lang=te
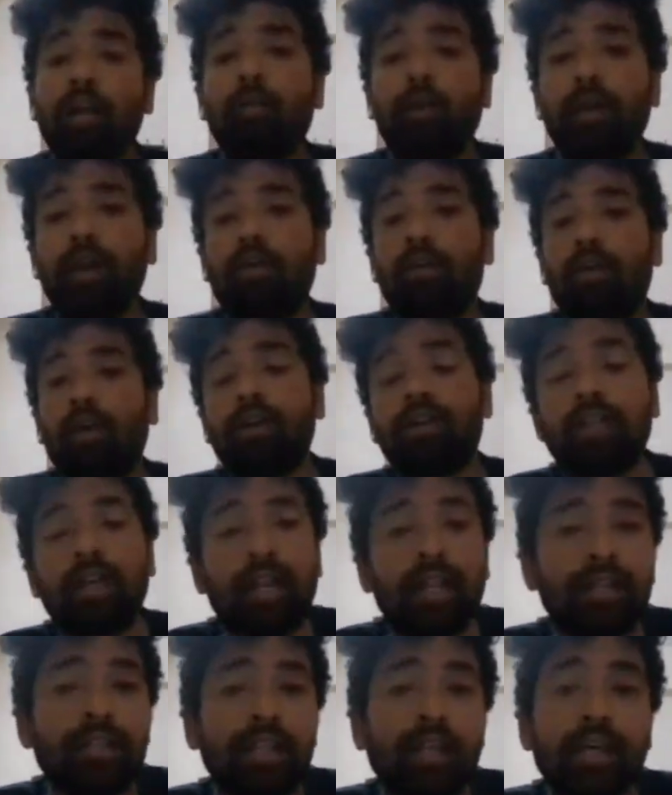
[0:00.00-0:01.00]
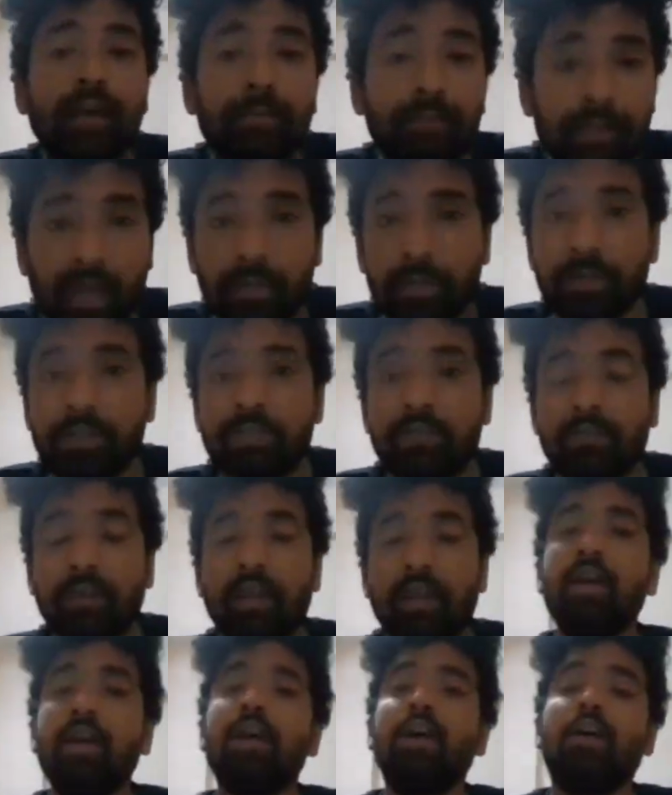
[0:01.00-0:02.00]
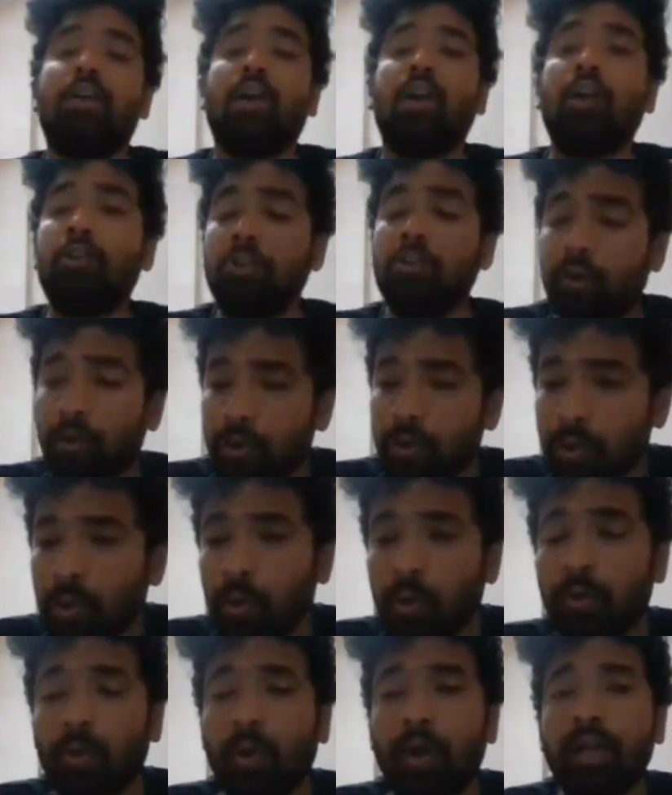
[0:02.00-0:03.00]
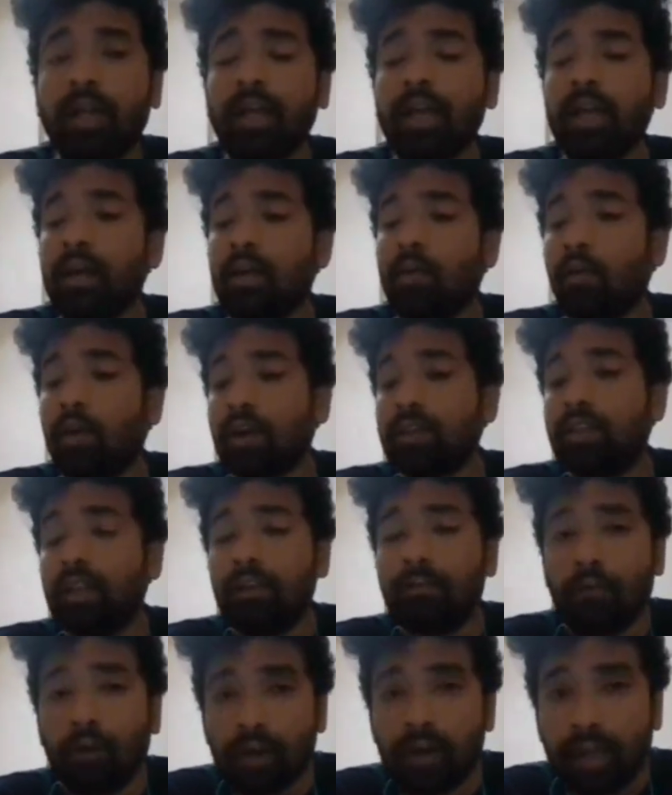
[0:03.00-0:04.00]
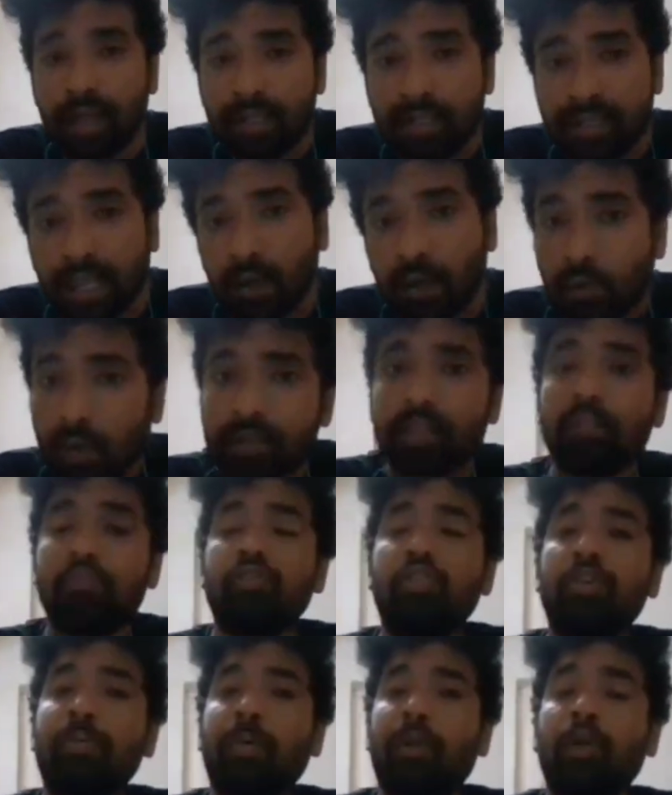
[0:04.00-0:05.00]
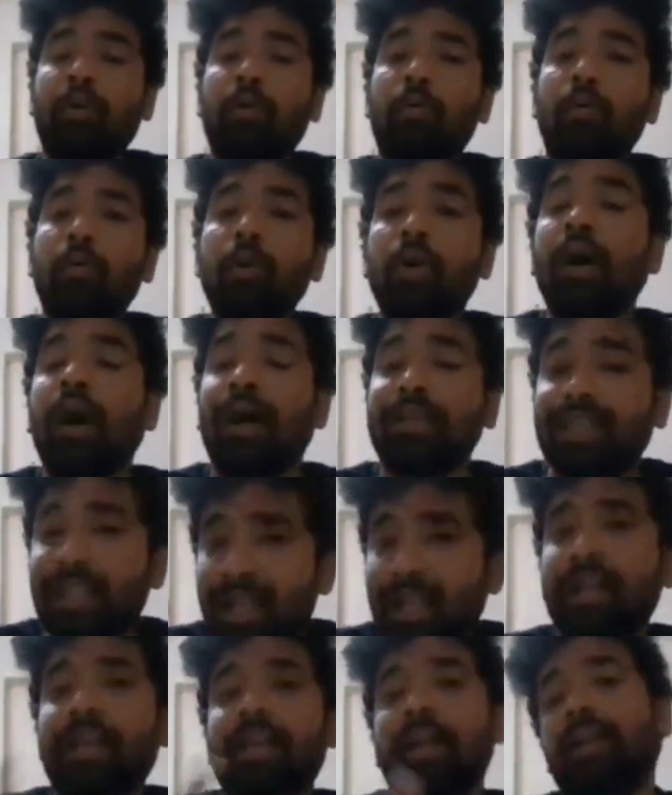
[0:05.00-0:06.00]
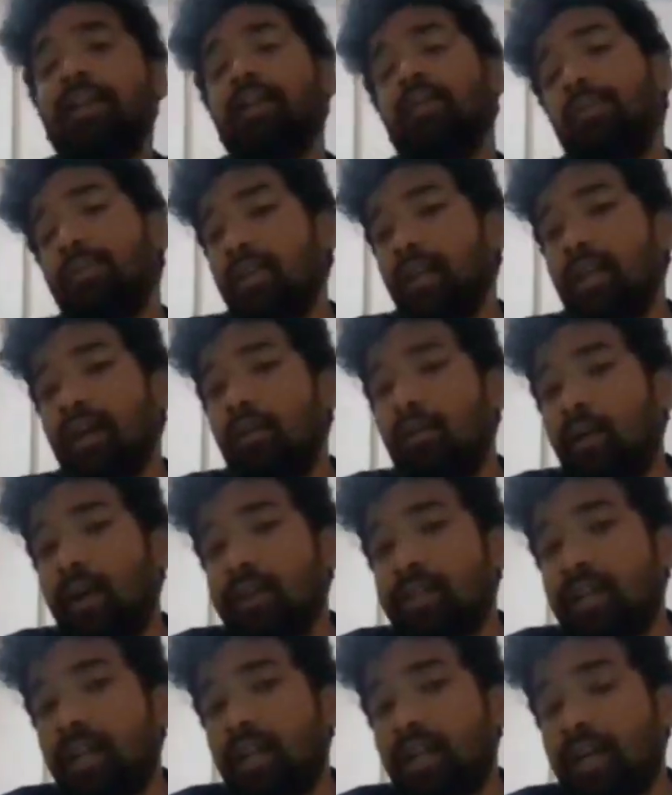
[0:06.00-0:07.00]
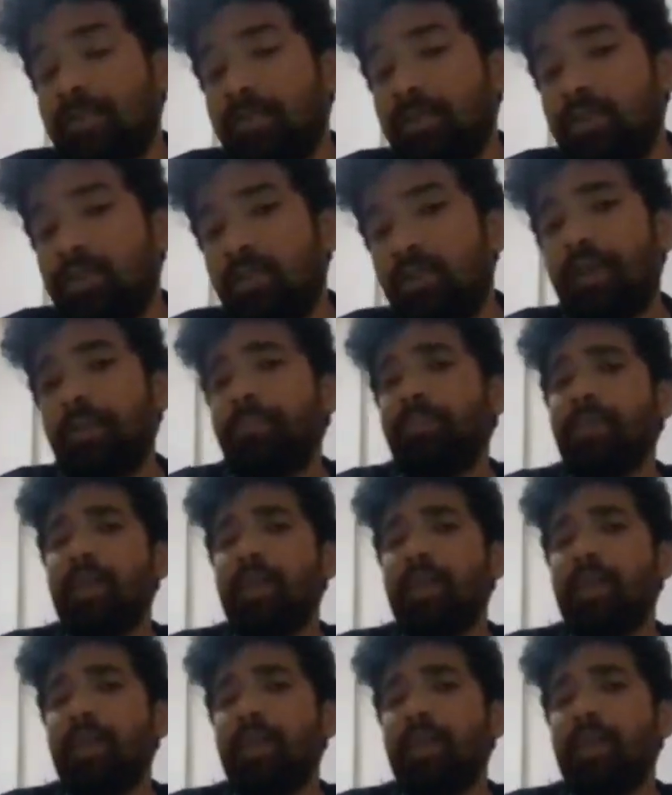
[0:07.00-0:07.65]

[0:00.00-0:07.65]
ఎక్కువ అయ్యే అవకాశాలు అయితే కనిపిస్తున్నాయి రానున్న రోజుల్లో అంటే ఒక త్రీ ఫోర్ డేస్ తర్వాత నుంచి మనకు అసలైన ఎండలు మొదలయ్యే అవకాశాలు కనిపిస్తున్నాయి